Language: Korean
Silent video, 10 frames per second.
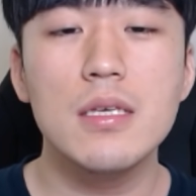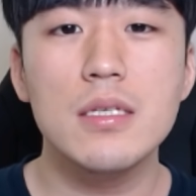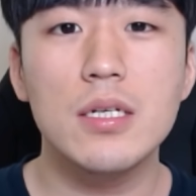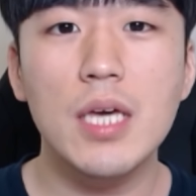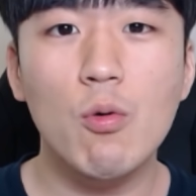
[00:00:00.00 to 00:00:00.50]

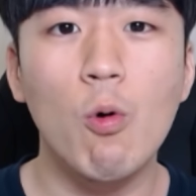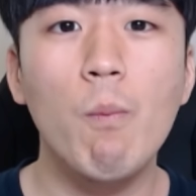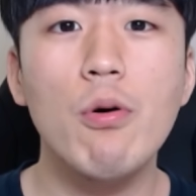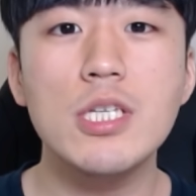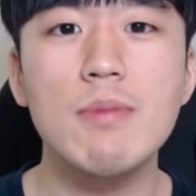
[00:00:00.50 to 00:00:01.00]
저렇게
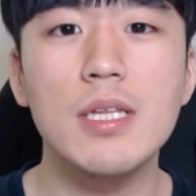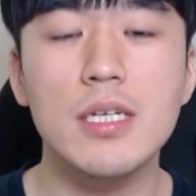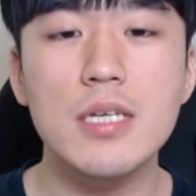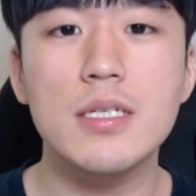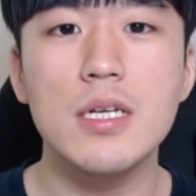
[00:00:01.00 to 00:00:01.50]
공포심을
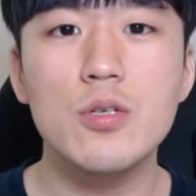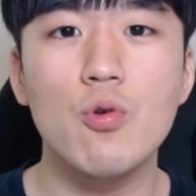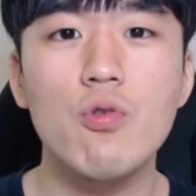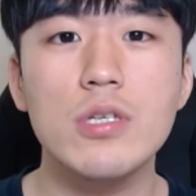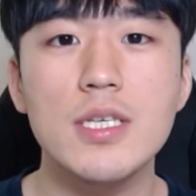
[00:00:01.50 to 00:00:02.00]
느꼈을
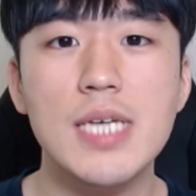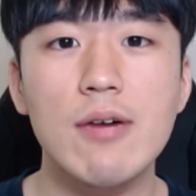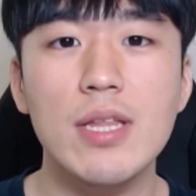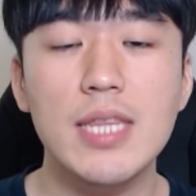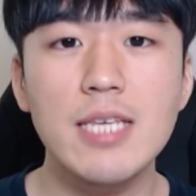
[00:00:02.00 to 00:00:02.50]
조국 전
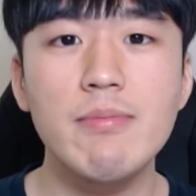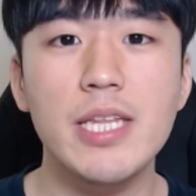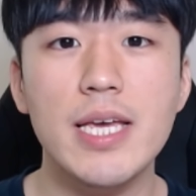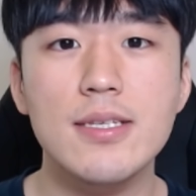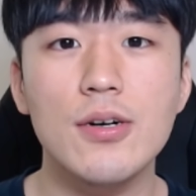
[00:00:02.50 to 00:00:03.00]
장관 따님에
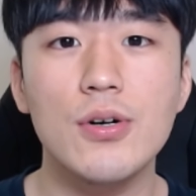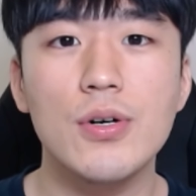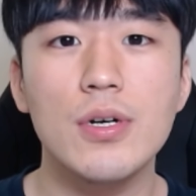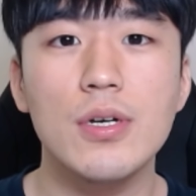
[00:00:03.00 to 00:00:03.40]
대해서